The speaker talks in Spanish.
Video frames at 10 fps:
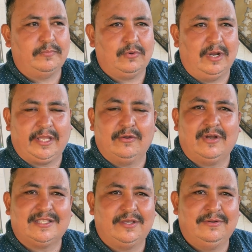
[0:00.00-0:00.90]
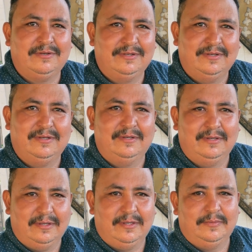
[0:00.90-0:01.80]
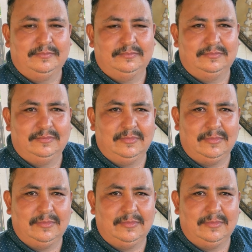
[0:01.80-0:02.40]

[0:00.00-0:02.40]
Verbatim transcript: cualquier ocasión. Ya lo escucharon